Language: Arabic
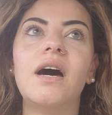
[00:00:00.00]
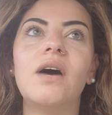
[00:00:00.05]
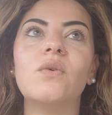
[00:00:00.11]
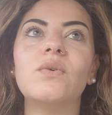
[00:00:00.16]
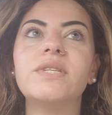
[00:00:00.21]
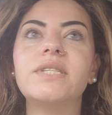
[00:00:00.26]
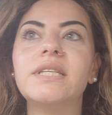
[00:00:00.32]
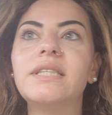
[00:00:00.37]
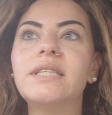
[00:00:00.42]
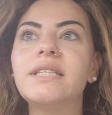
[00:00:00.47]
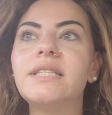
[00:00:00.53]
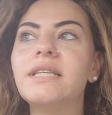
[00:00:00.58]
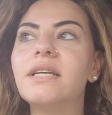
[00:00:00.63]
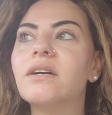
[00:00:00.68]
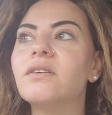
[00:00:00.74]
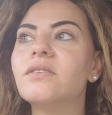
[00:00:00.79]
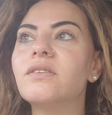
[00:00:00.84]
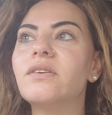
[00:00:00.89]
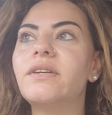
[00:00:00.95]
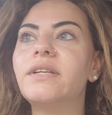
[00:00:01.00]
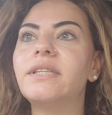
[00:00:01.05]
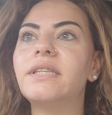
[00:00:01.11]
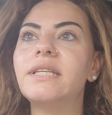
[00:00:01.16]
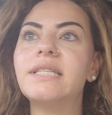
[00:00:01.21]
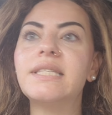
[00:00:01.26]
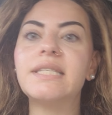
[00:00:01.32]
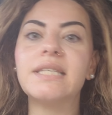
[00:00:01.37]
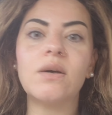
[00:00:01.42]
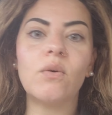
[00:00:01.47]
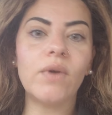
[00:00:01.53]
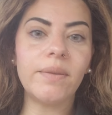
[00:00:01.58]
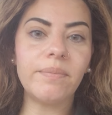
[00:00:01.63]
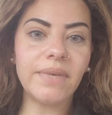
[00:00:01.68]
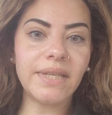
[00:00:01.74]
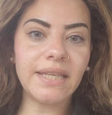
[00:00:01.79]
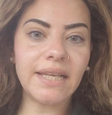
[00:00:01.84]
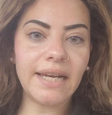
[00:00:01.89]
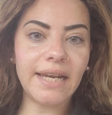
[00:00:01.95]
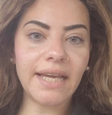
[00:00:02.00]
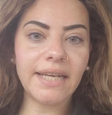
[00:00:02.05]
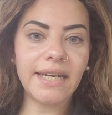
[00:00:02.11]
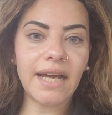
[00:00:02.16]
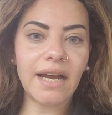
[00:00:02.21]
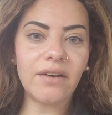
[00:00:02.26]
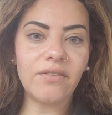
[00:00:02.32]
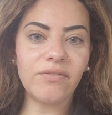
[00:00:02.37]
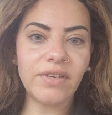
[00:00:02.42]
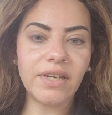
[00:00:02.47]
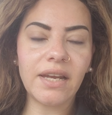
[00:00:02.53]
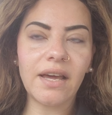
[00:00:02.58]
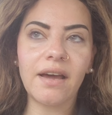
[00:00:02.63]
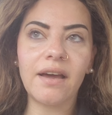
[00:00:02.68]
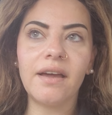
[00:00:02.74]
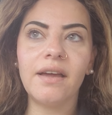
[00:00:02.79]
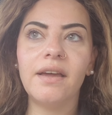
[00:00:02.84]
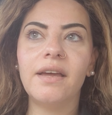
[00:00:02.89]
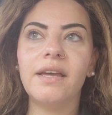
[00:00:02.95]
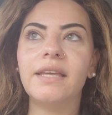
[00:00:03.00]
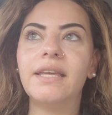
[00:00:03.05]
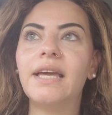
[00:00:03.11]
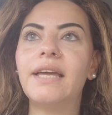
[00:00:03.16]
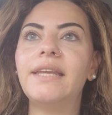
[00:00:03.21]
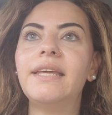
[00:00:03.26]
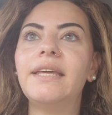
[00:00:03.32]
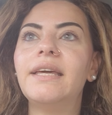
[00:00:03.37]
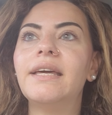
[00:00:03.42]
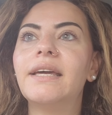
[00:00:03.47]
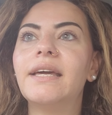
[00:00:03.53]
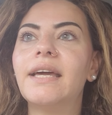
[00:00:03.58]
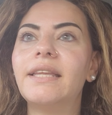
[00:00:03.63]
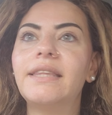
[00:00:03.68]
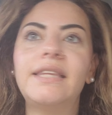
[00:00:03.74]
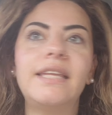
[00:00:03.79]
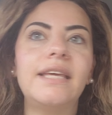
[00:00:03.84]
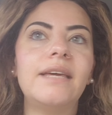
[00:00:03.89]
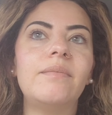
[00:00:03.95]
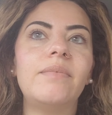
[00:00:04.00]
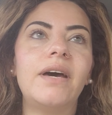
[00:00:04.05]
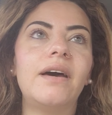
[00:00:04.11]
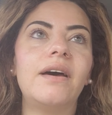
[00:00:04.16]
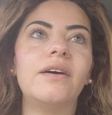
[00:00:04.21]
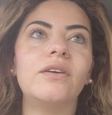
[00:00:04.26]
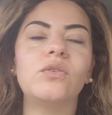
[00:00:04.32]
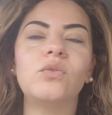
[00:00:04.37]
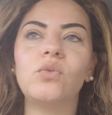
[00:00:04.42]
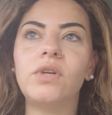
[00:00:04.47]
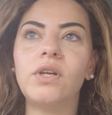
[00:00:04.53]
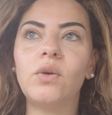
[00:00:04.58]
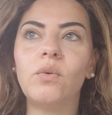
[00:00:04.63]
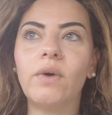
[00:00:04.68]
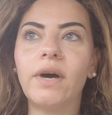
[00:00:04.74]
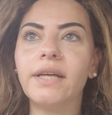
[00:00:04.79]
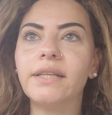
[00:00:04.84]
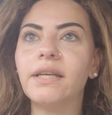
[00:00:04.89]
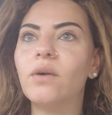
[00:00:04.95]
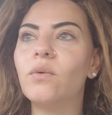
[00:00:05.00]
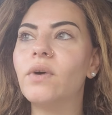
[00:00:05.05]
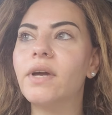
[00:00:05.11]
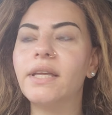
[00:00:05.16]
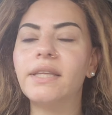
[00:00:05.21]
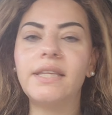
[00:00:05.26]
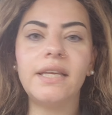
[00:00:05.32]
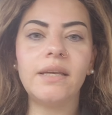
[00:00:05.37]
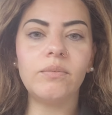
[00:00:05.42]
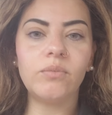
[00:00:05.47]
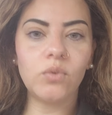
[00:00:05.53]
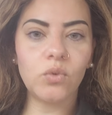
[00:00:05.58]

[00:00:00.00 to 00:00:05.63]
او الست دي كسرت الثوابت اللي احنا عارفينها يعني كدابه طول الوقت او كداب